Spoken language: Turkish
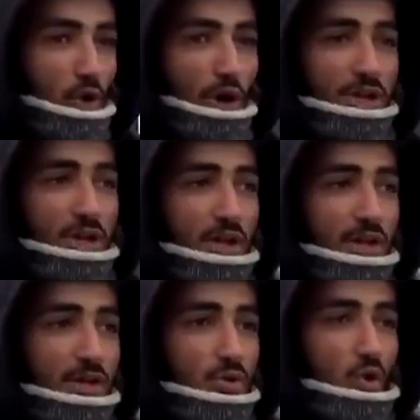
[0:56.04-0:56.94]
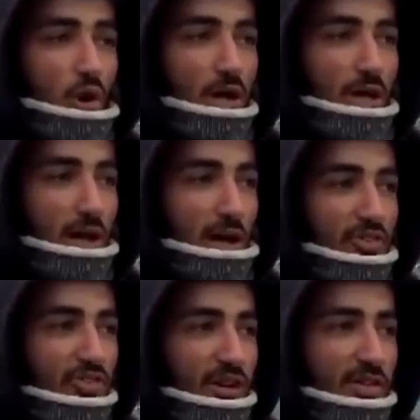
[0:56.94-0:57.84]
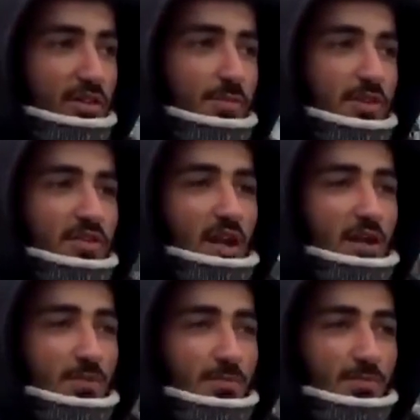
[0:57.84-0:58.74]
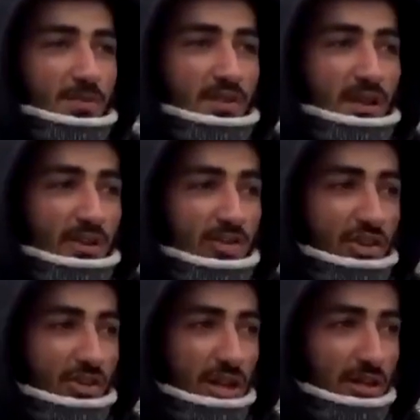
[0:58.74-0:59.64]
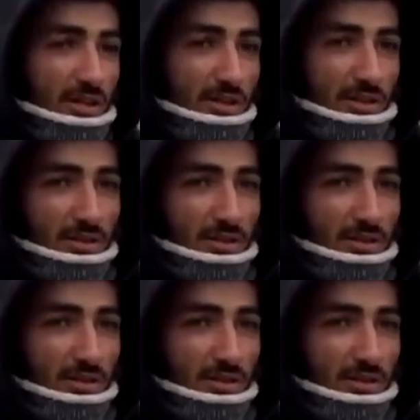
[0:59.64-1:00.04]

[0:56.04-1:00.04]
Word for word: bu engelleri duayla aşacağız demesi yani bizi gerçekten